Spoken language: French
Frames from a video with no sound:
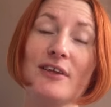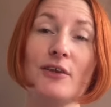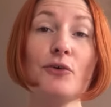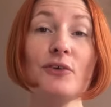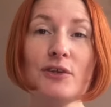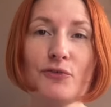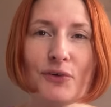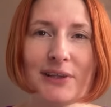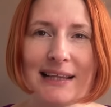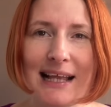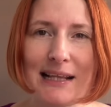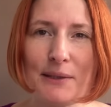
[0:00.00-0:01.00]
aider au niveau
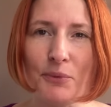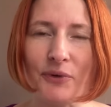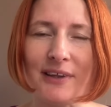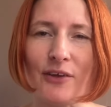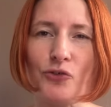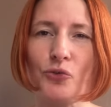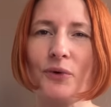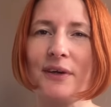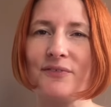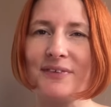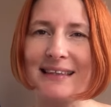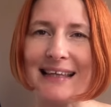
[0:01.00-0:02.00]
de l'alimentation,
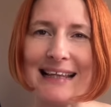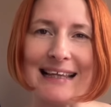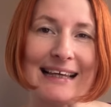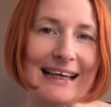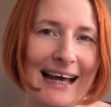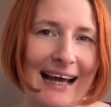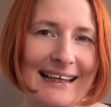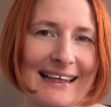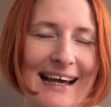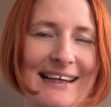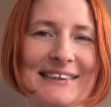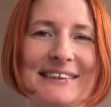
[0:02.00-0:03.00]
éviter les
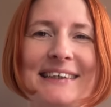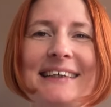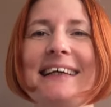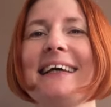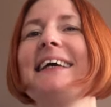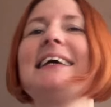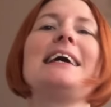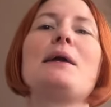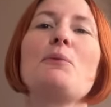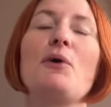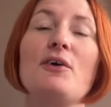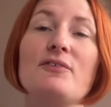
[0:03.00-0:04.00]
craquages,
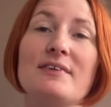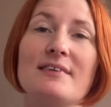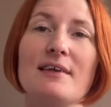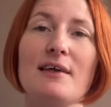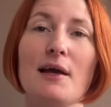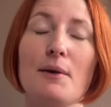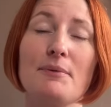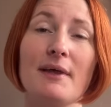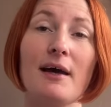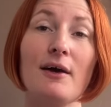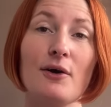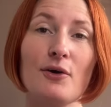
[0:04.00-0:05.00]
également éviter eh
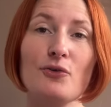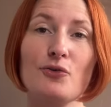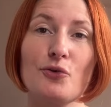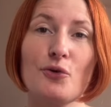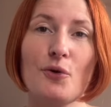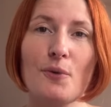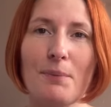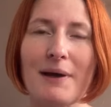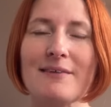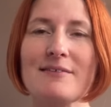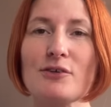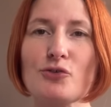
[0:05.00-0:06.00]
bien euh, de
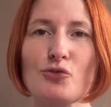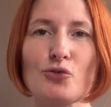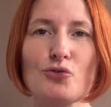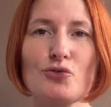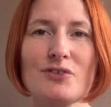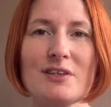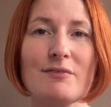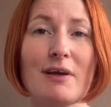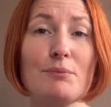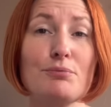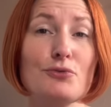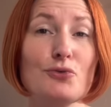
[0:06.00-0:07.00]
partir sur tout ce qui va
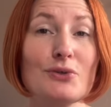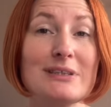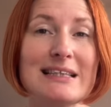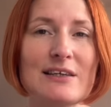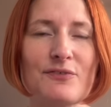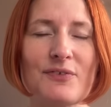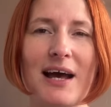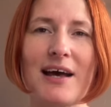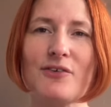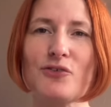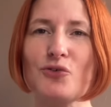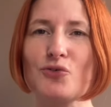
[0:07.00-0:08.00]
être plutôt
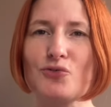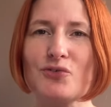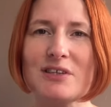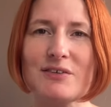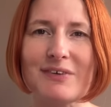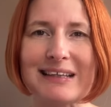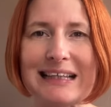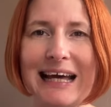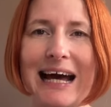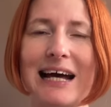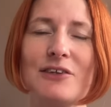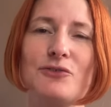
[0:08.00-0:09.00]
néfaste, tout ce qui va être
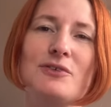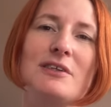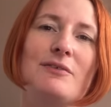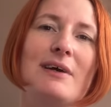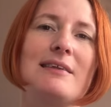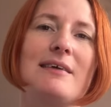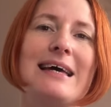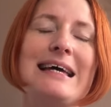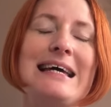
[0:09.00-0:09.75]
gras, tout ce qui va être